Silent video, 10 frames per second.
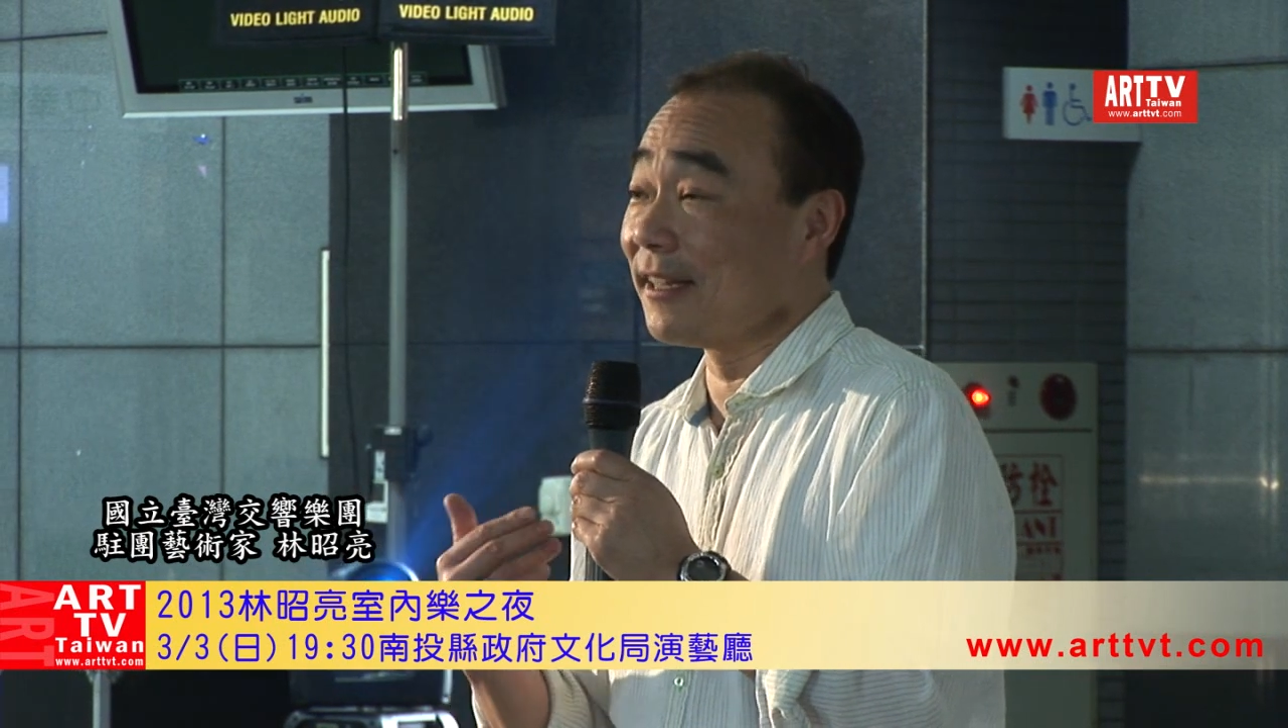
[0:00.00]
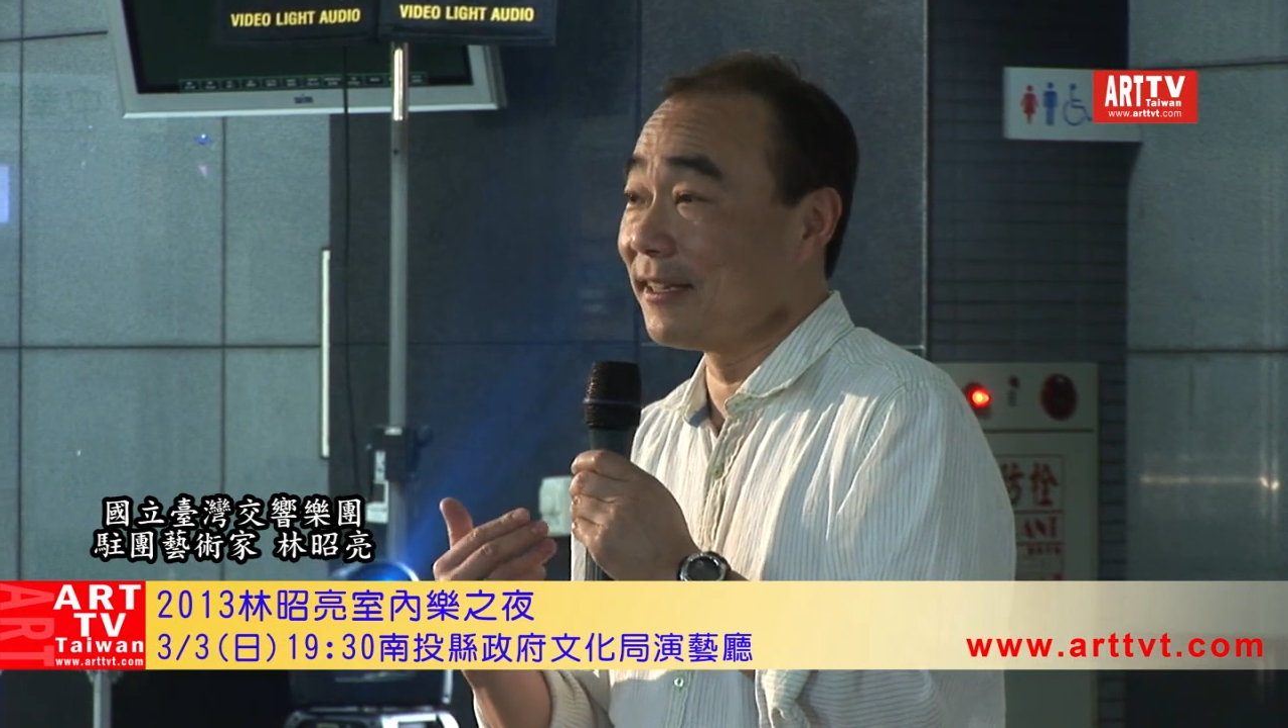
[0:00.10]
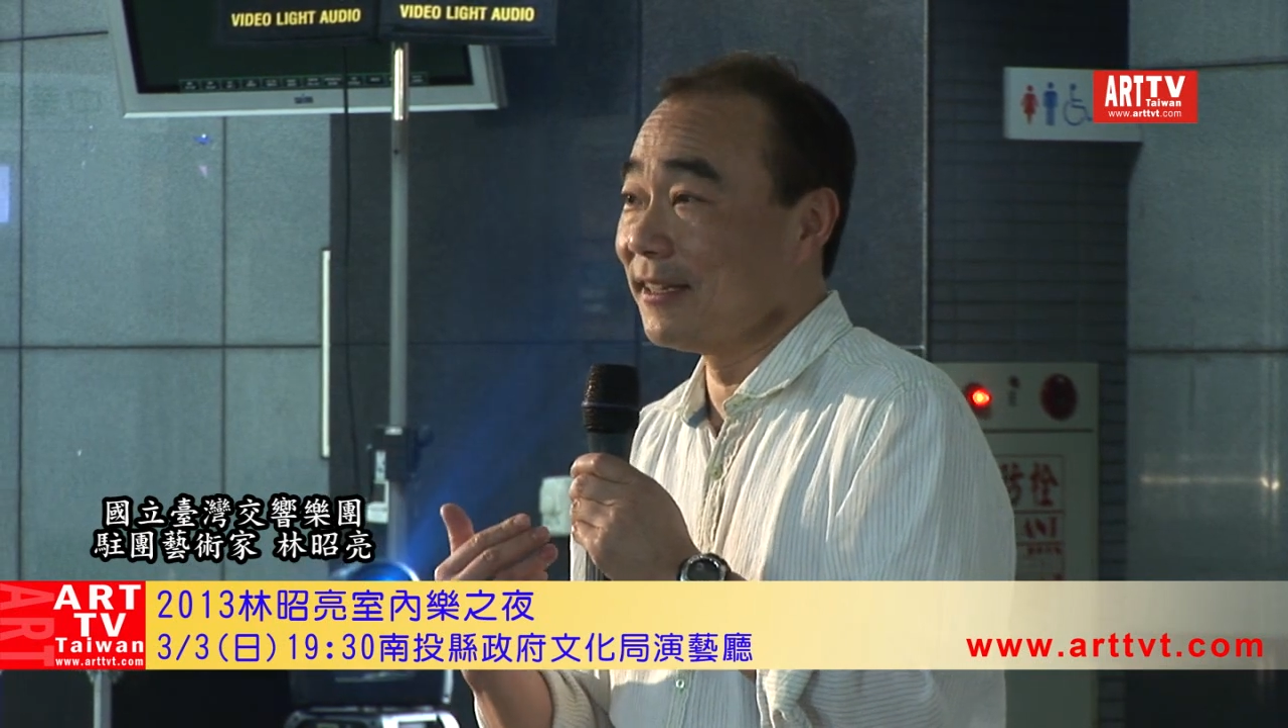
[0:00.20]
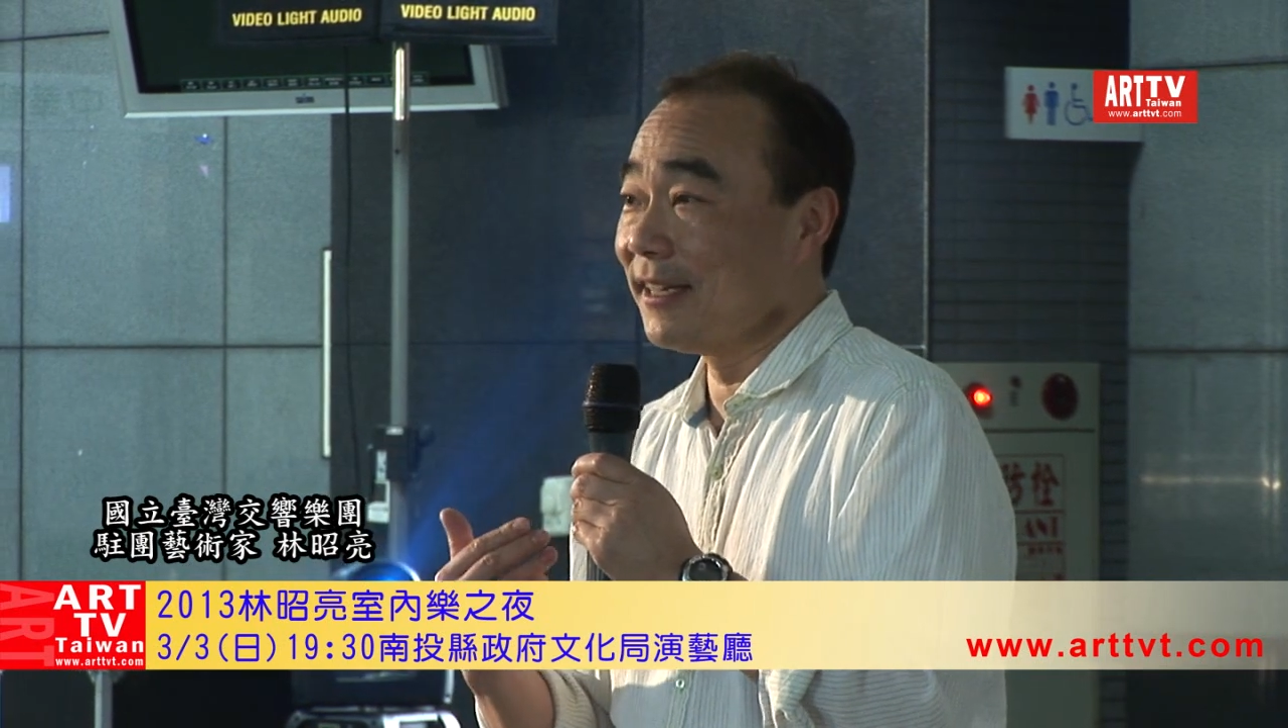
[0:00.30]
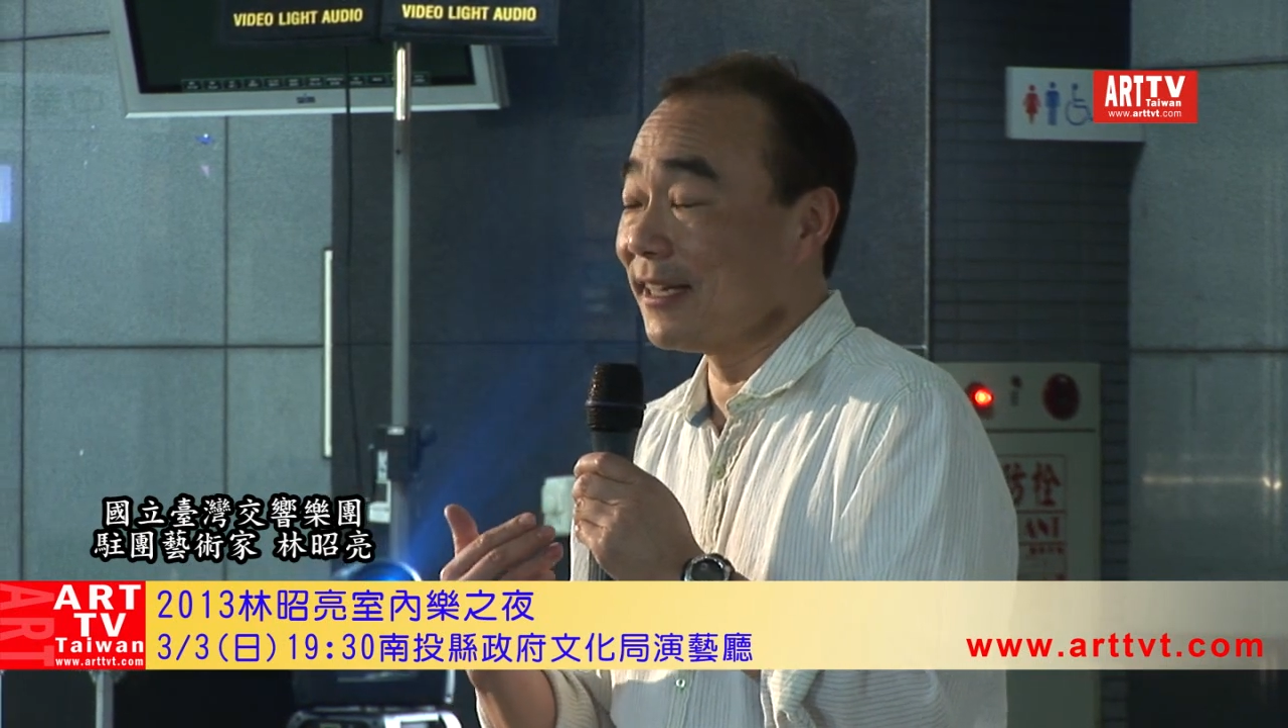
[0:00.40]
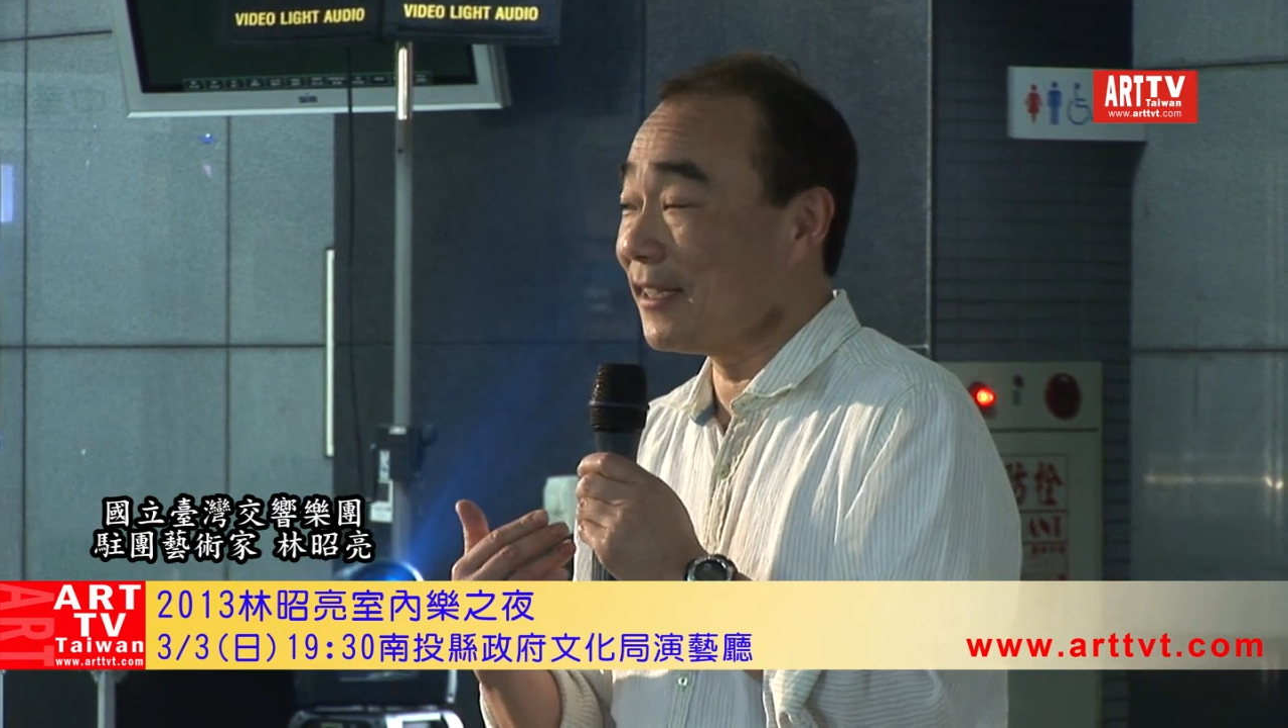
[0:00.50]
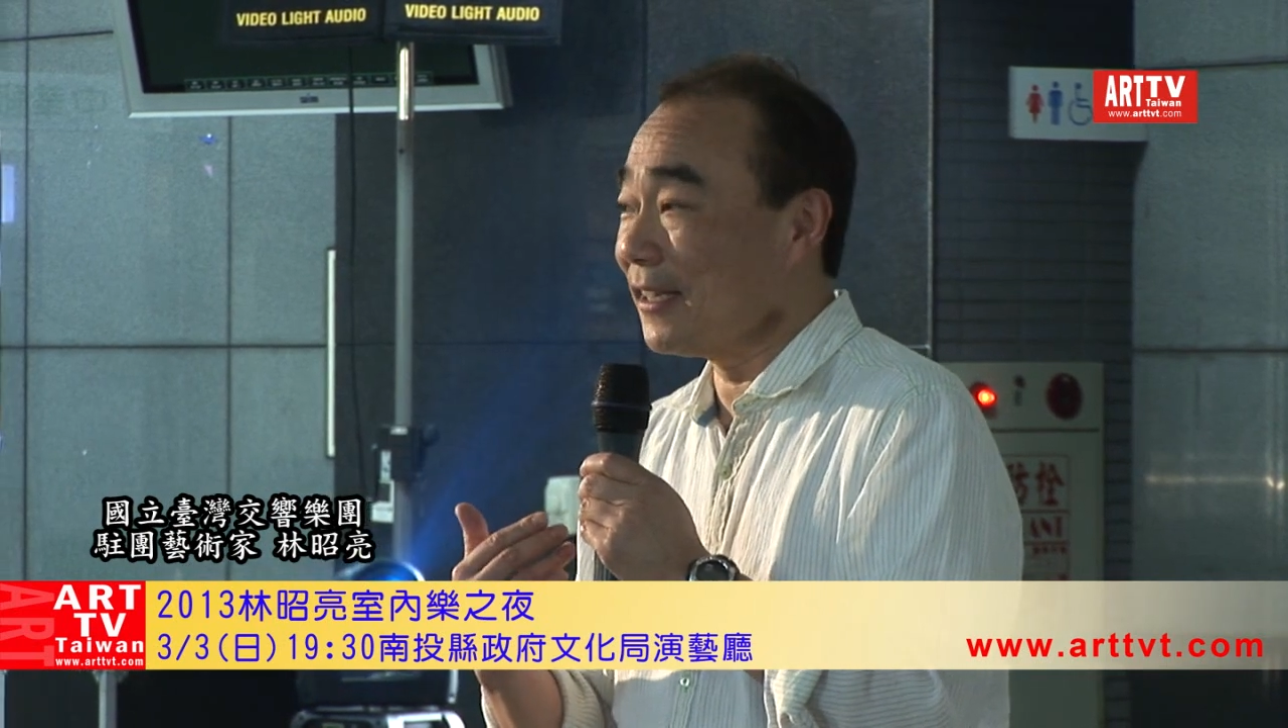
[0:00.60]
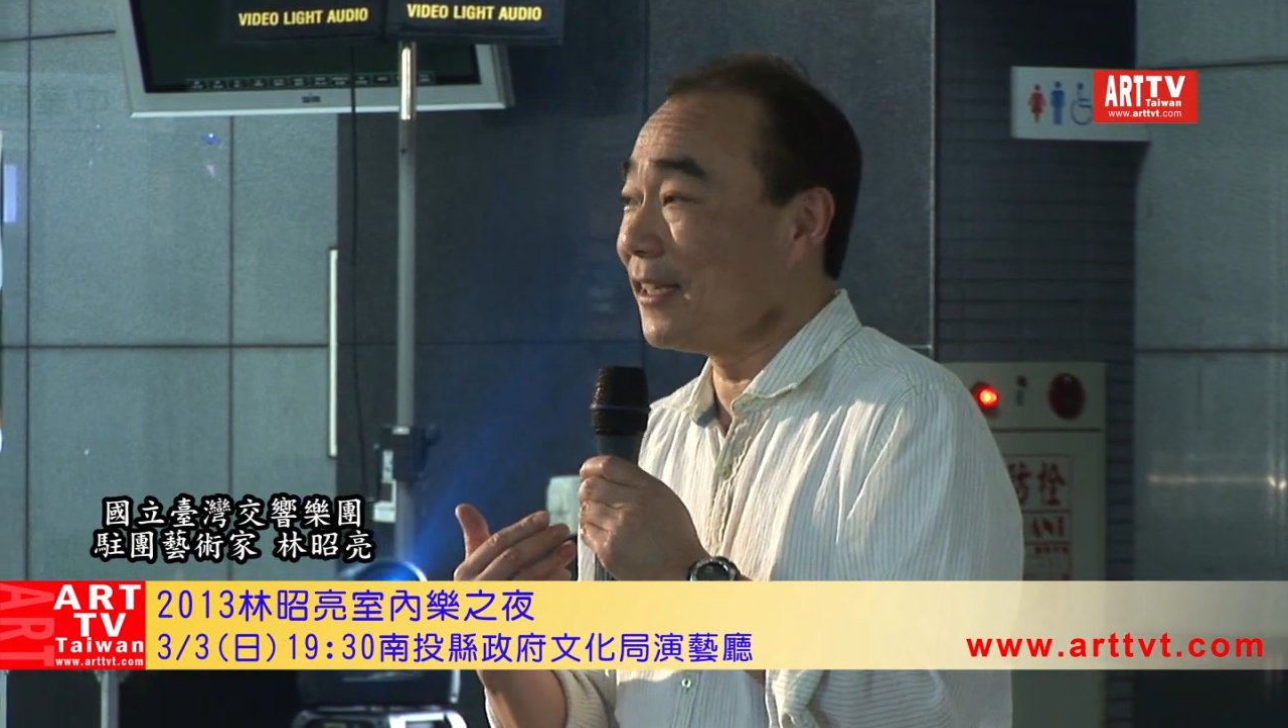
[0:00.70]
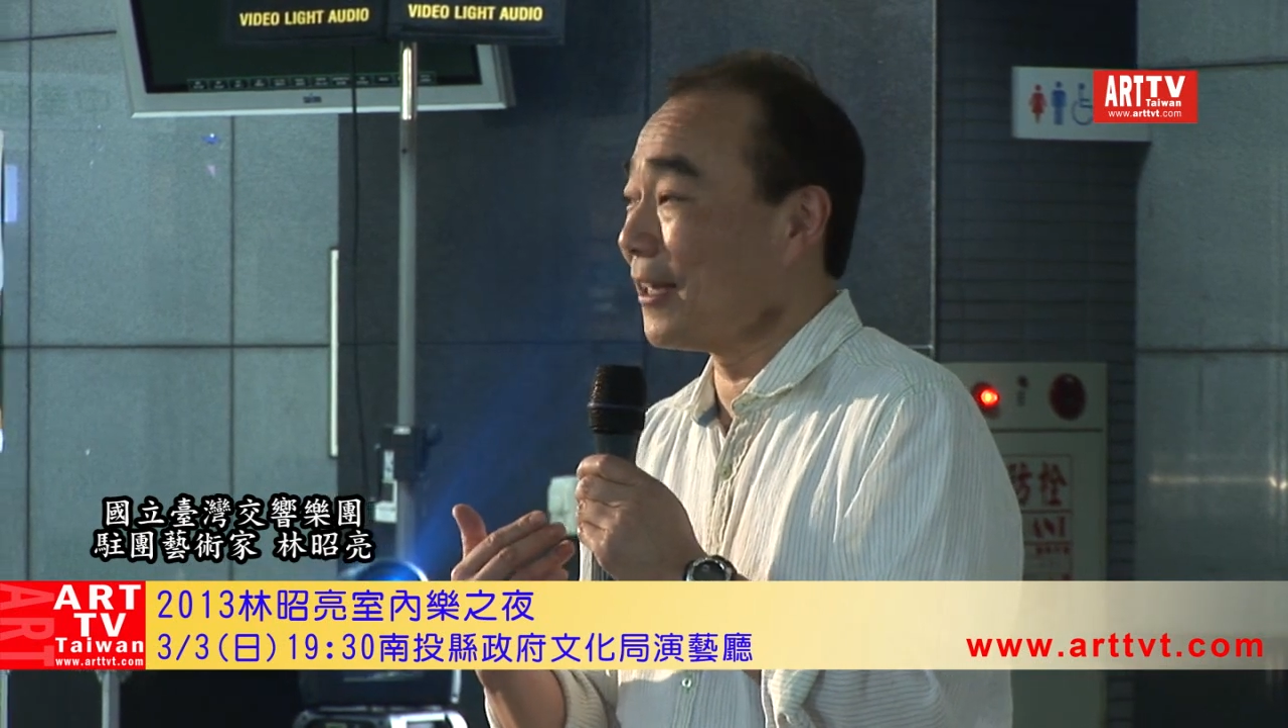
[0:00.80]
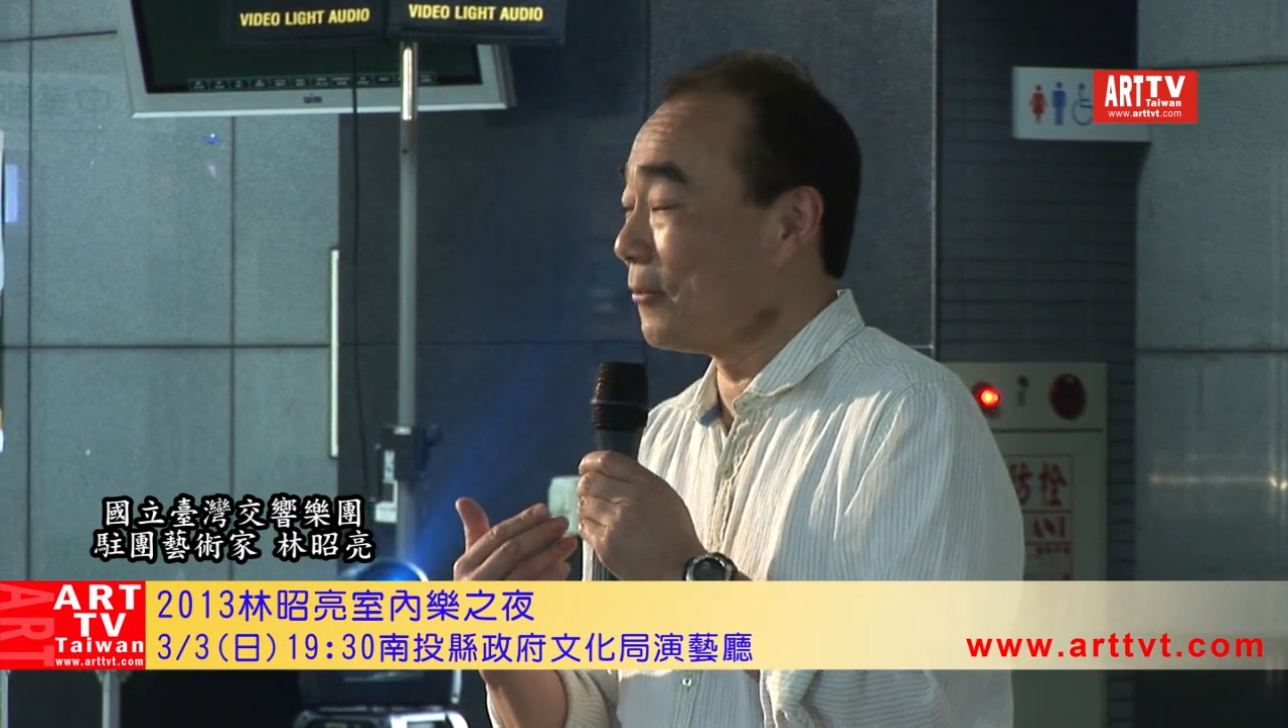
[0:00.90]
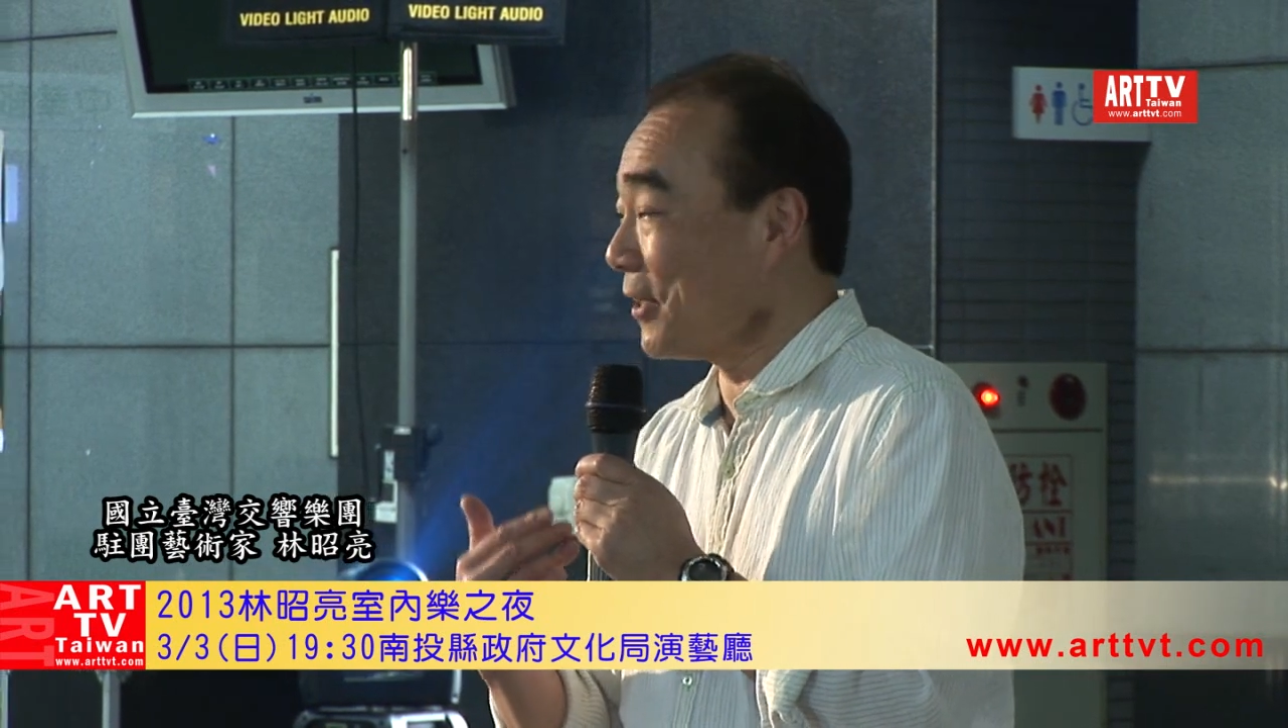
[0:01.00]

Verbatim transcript: 的一个经验，